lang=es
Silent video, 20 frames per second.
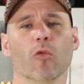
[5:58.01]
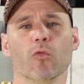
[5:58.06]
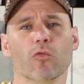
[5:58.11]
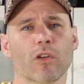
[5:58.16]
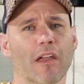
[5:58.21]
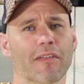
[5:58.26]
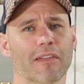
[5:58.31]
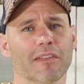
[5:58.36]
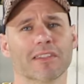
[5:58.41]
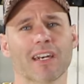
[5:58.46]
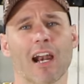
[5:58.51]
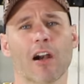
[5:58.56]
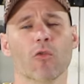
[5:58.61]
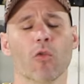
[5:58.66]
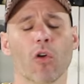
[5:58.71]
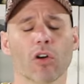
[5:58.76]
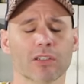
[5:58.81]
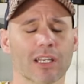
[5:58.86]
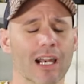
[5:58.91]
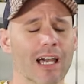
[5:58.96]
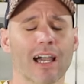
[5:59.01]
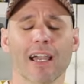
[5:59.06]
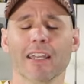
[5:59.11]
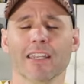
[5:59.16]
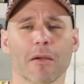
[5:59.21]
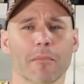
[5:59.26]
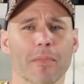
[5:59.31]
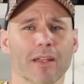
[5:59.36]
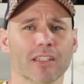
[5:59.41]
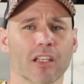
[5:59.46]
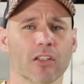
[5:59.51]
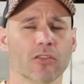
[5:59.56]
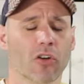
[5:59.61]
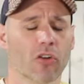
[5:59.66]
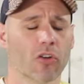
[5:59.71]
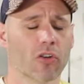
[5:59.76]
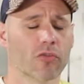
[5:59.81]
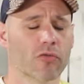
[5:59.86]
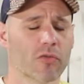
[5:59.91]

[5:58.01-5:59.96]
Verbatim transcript: Una central u otra, ahí dependiendo